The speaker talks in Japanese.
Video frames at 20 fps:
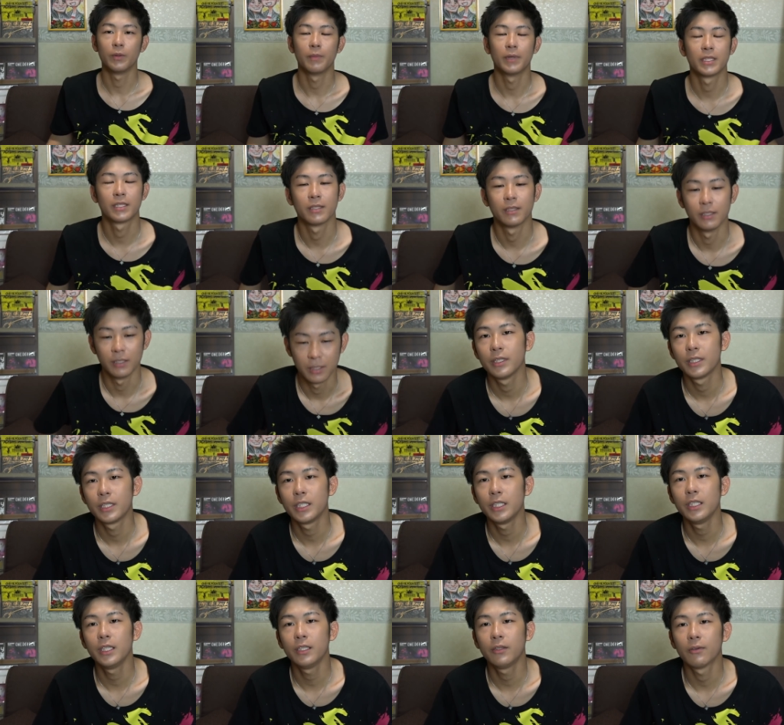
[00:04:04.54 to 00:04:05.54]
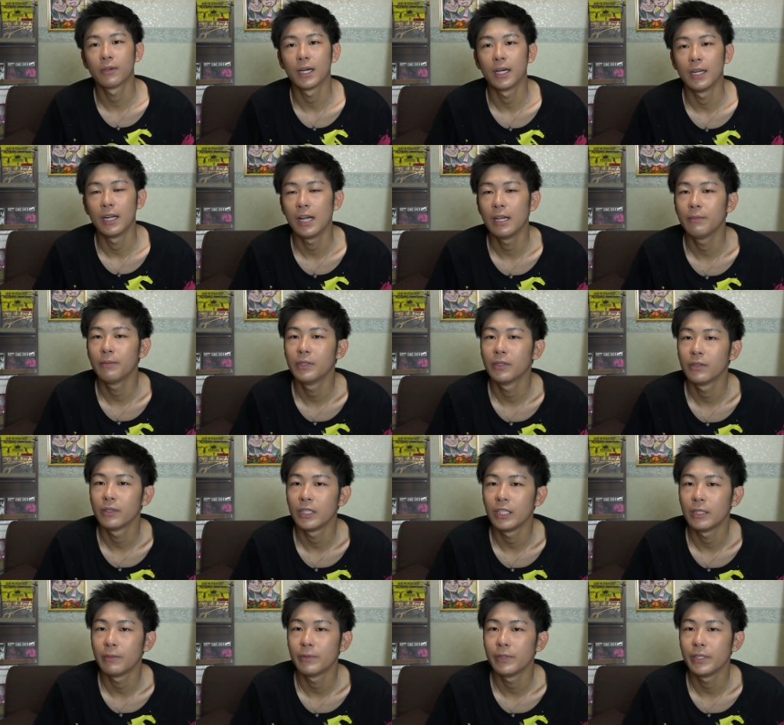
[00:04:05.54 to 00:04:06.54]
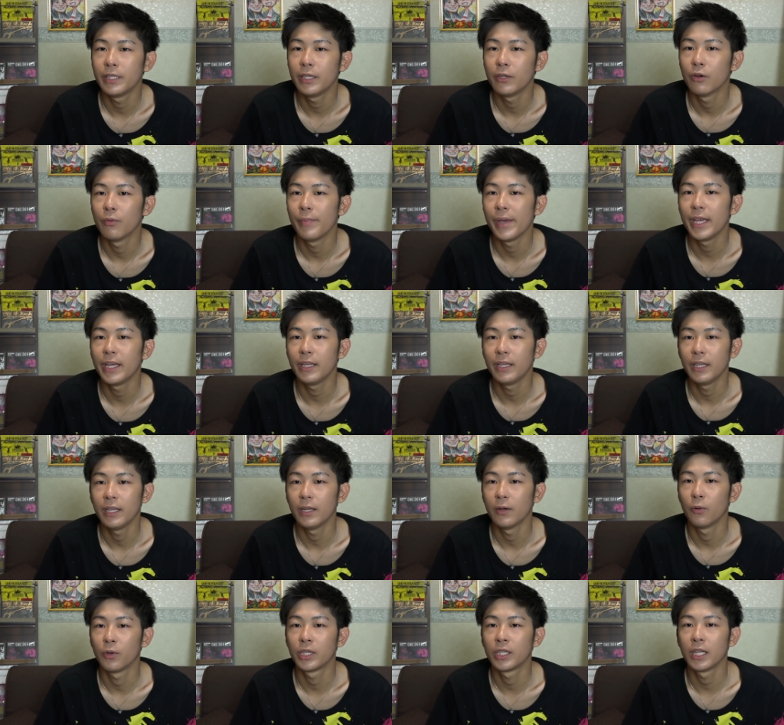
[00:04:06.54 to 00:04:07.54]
います CD とかライブの DVD をメインに置